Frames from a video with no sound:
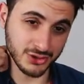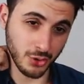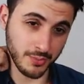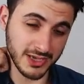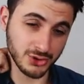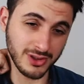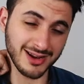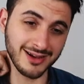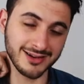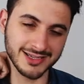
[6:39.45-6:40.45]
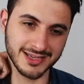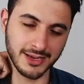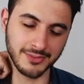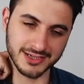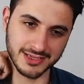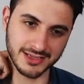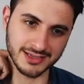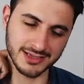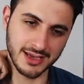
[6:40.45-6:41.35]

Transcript: Çok benziyorlar karıştırabilirsiniz.